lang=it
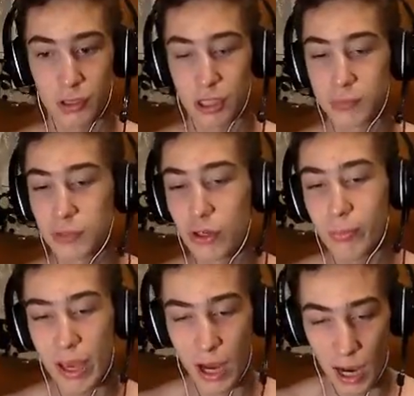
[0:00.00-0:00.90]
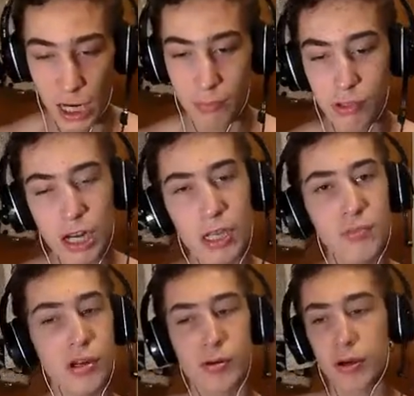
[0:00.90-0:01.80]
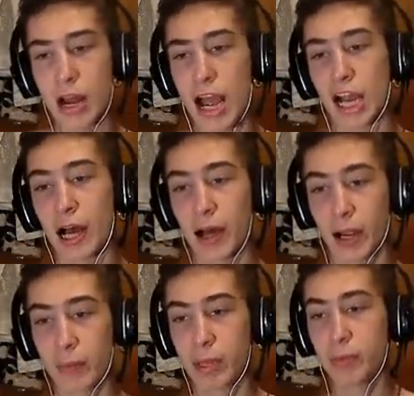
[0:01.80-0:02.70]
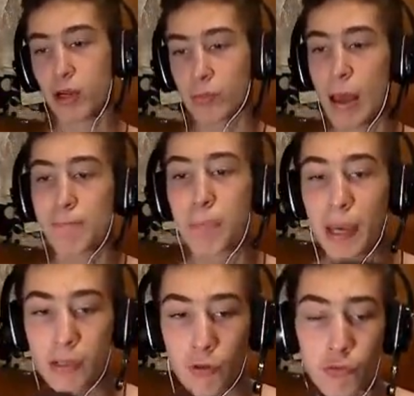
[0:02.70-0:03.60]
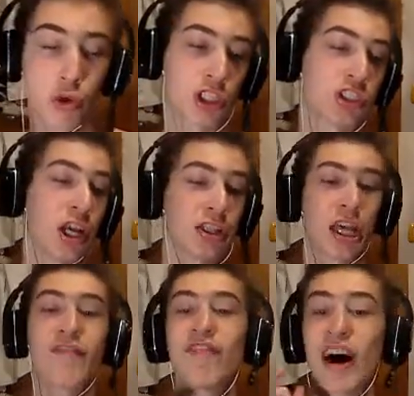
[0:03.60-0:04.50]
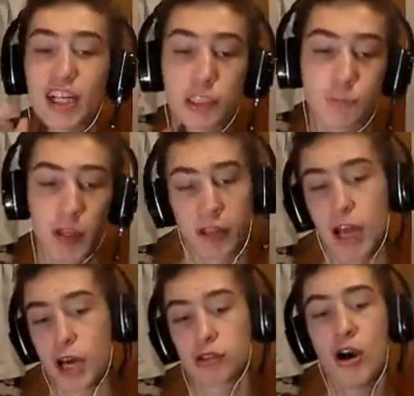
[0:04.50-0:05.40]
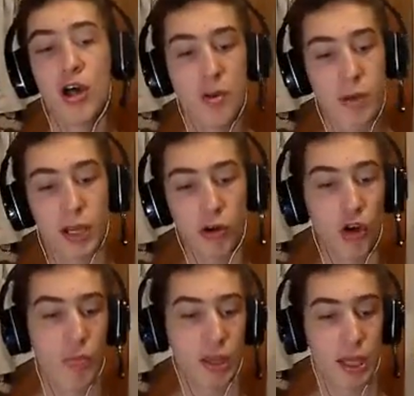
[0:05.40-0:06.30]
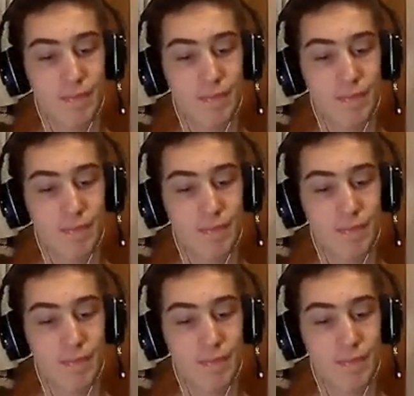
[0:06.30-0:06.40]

Il mio nome è Acab, non è, il mio nome non è Acab, il mio nome è Peto Fluorescente e va rispettato perché è un nome che